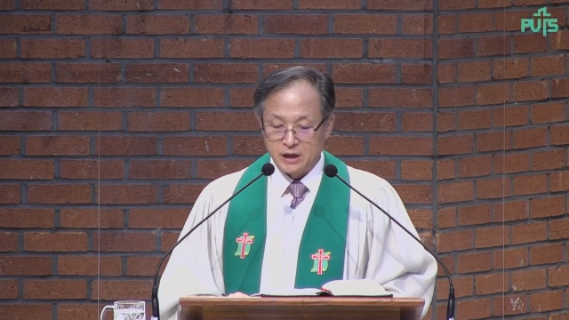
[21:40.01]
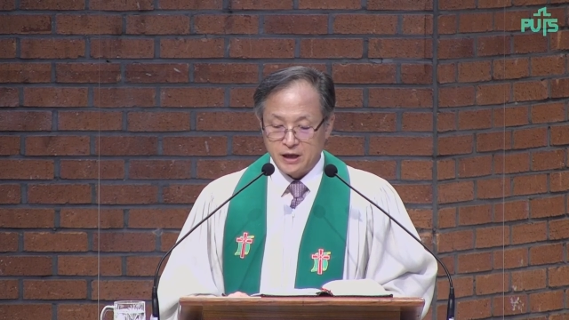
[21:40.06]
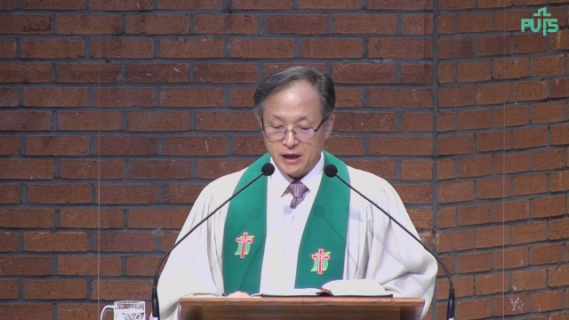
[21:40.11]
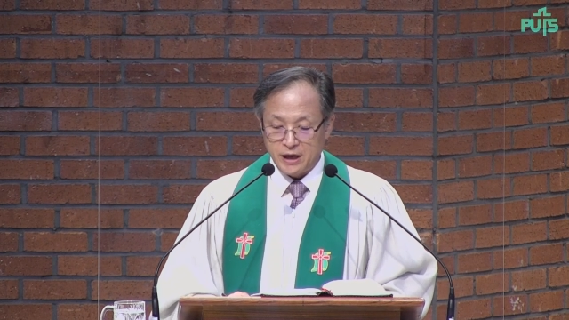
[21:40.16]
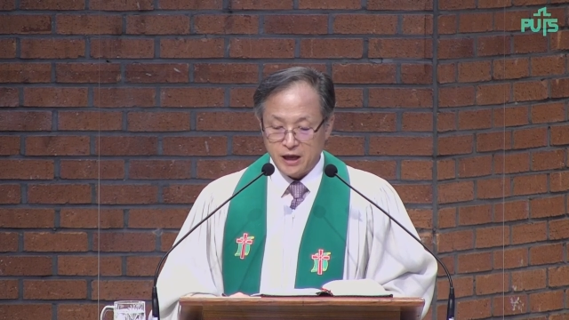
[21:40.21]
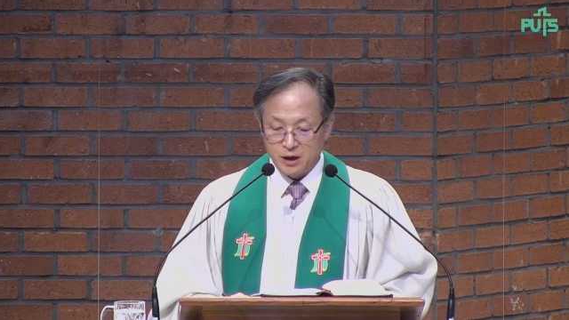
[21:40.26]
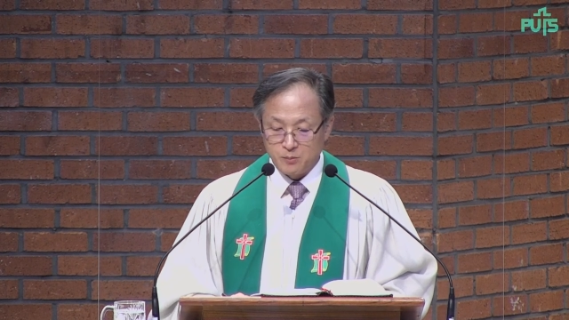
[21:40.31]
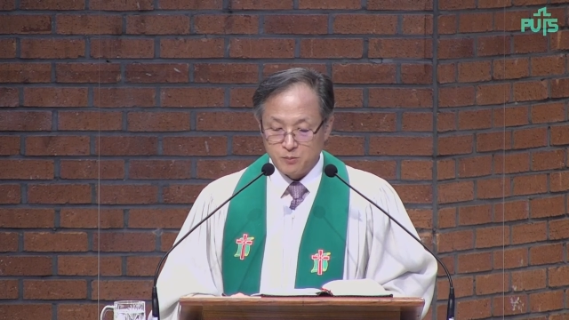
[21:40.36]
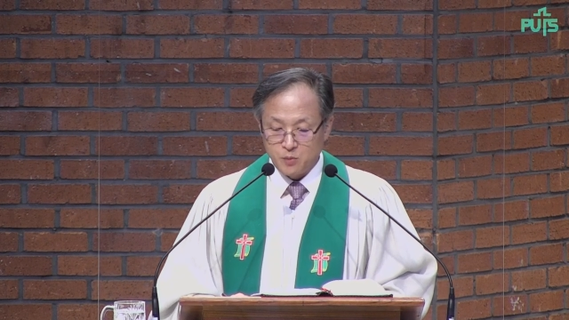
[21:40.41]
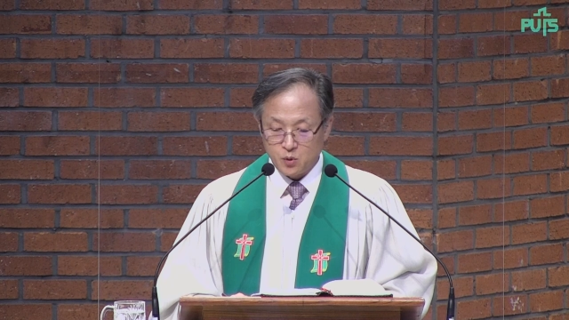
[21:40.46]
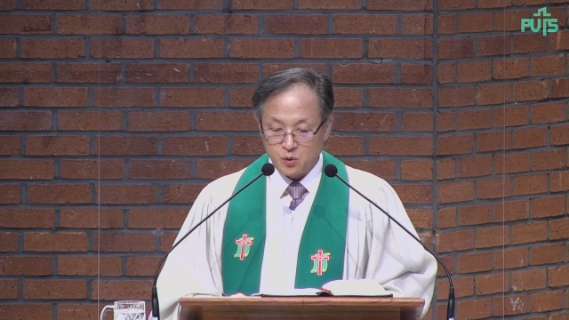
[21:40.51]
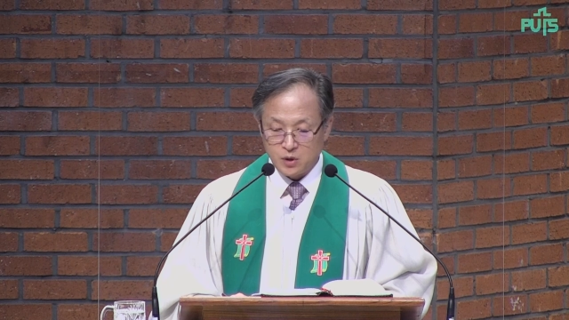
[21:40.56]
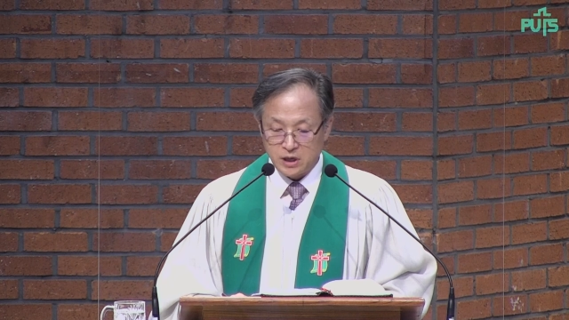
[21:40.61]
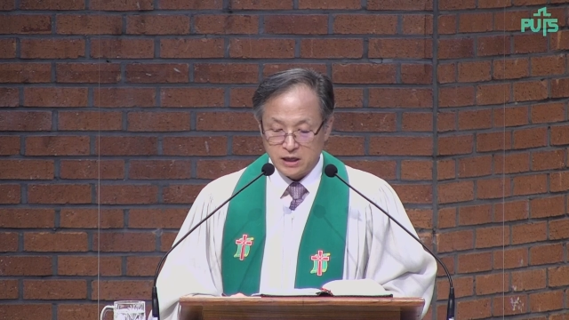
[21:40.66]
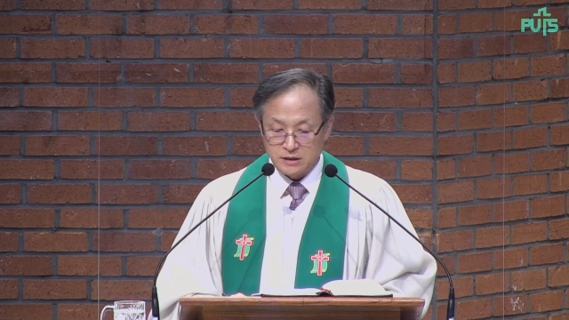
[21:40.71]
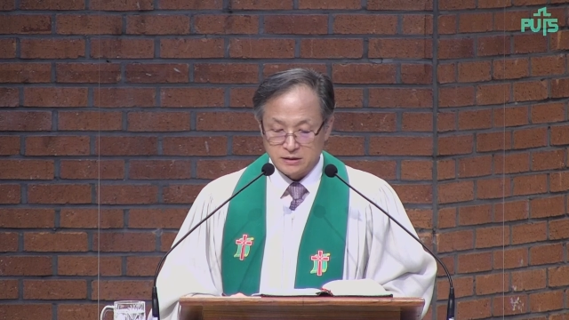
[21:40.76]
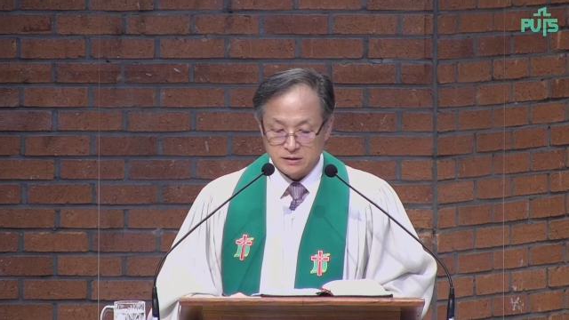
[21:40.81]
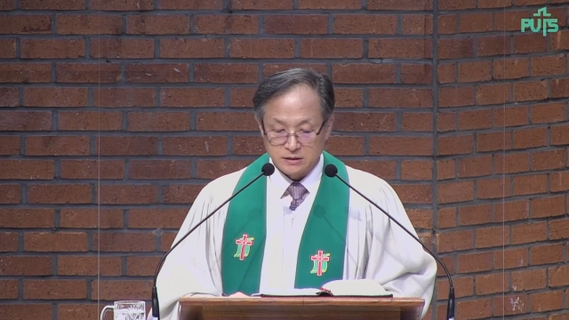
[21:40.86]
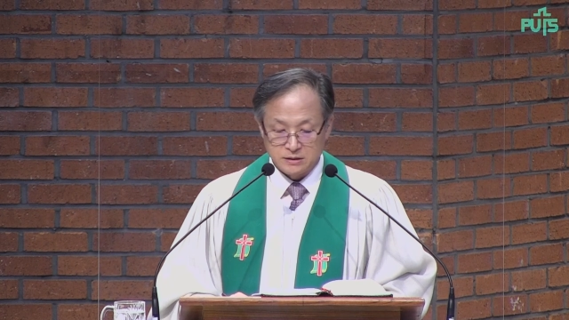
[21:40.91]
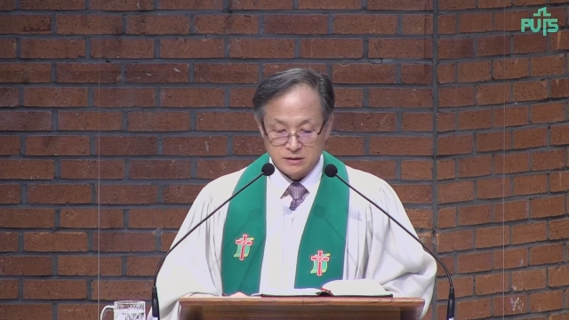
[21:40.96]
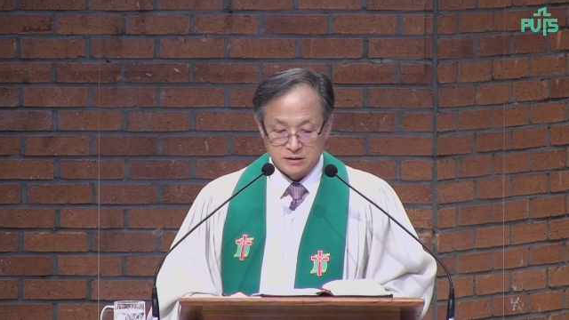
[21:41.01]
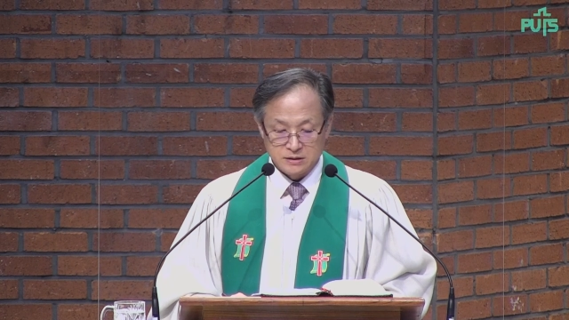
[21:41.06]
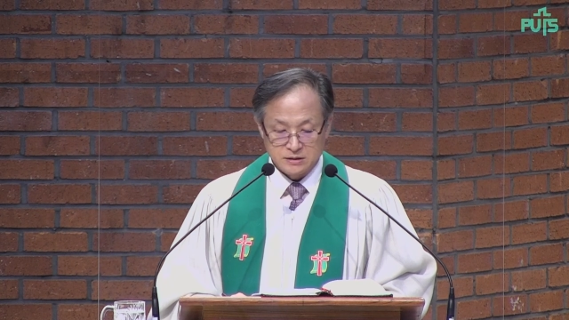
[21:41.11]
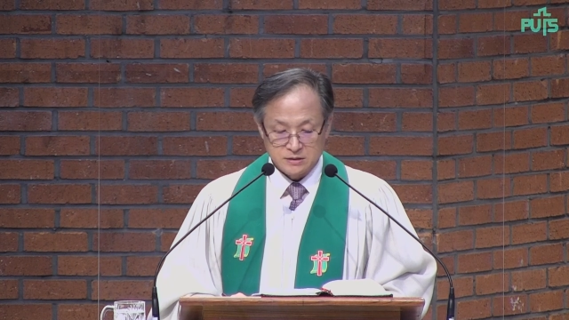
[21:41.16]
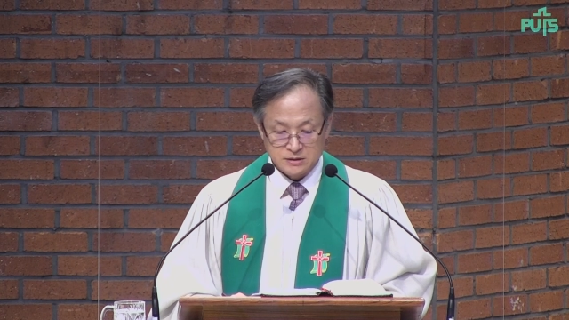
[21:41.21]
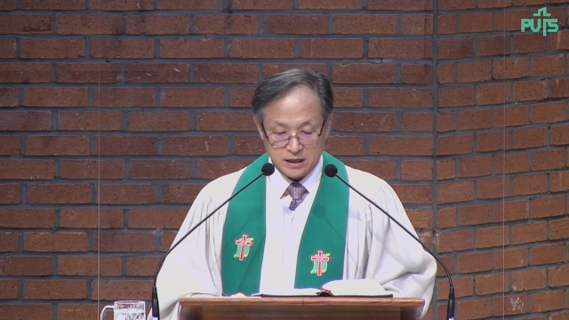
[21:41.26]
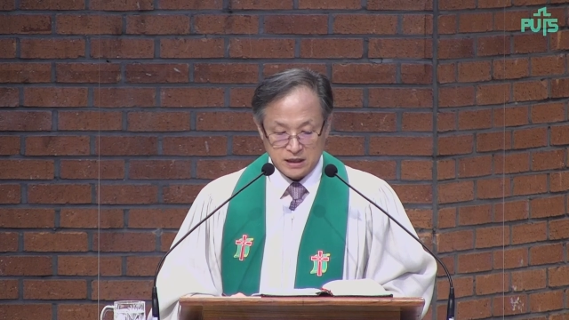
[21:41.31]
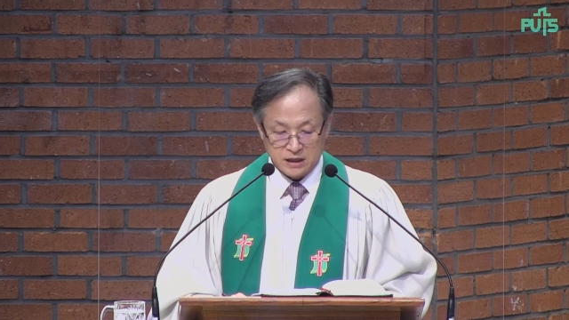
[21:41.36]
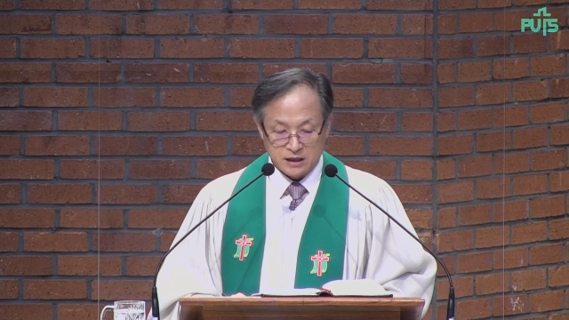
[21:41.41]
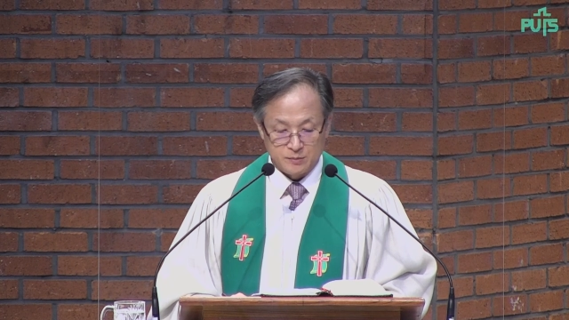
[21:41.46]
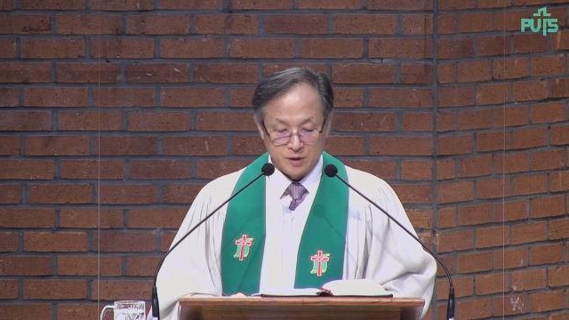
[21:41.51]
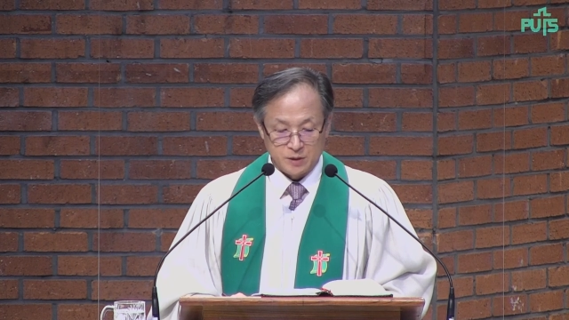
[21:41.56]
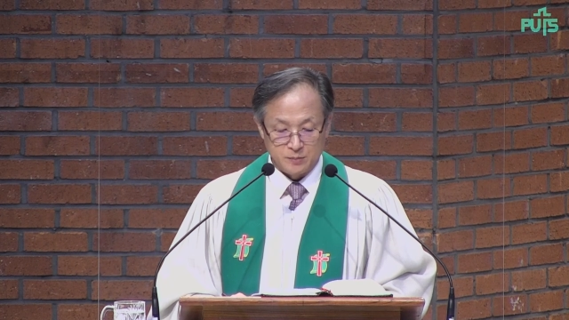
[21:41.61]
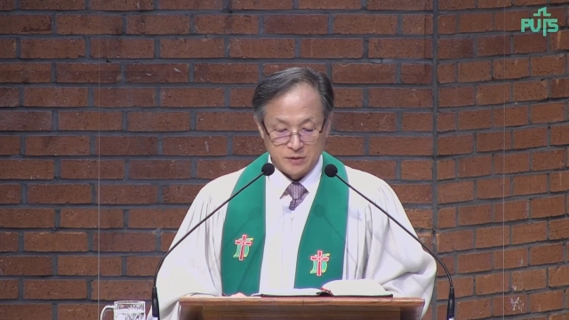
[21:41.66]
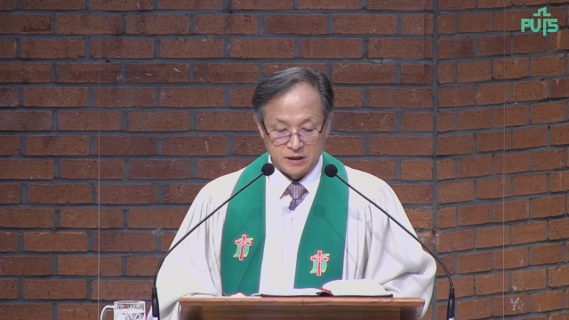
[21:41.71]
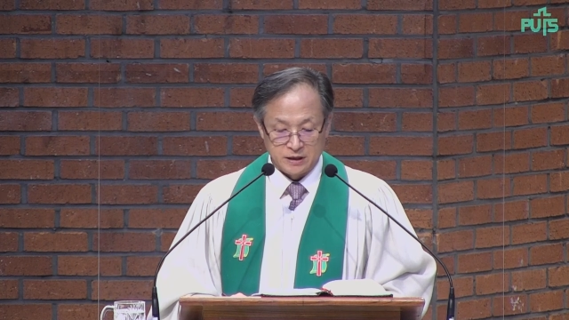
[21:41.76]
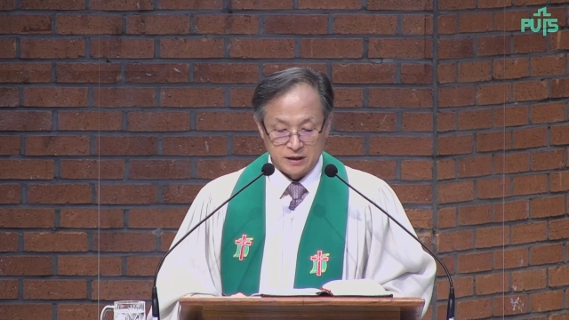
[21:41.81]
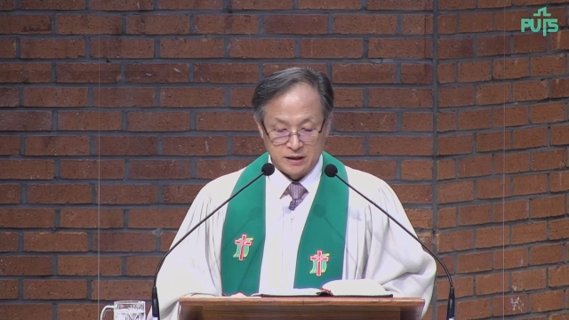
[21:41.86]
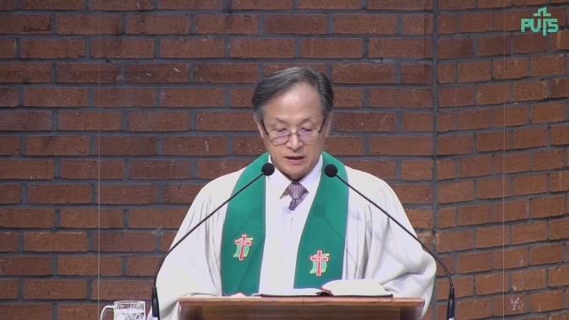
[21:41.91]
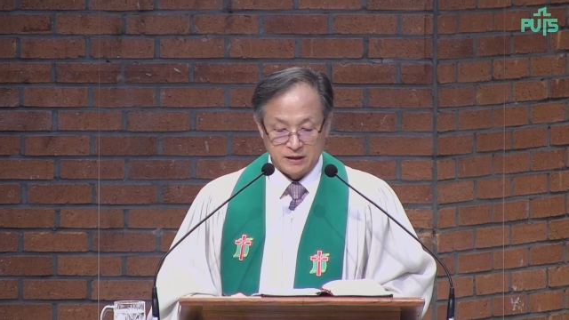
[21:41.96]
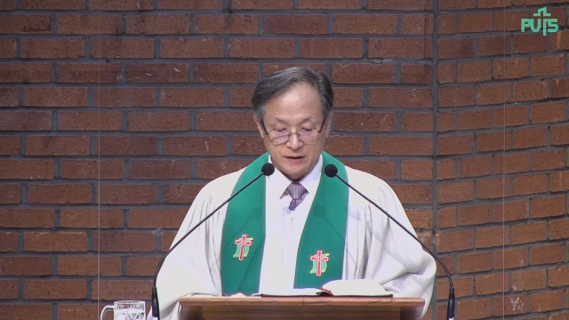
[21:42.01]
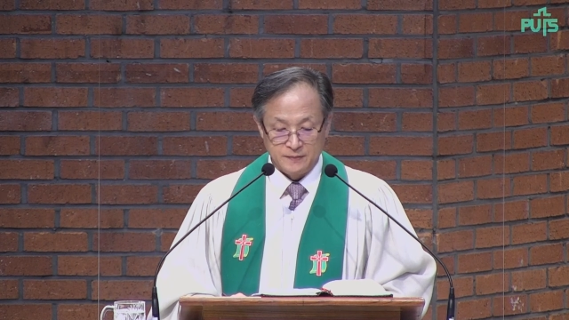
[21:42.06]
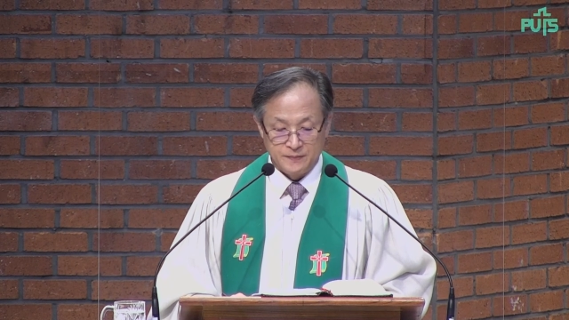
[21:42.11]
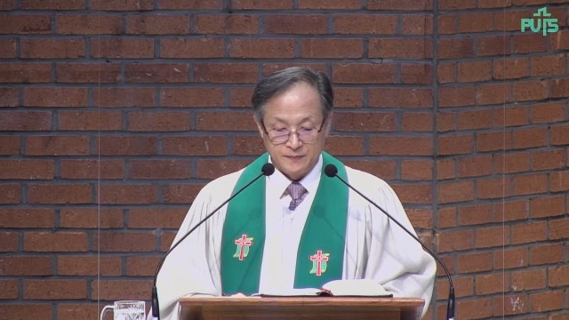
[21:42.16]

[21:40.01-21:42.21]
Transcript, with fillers: 행복한 사람입니다.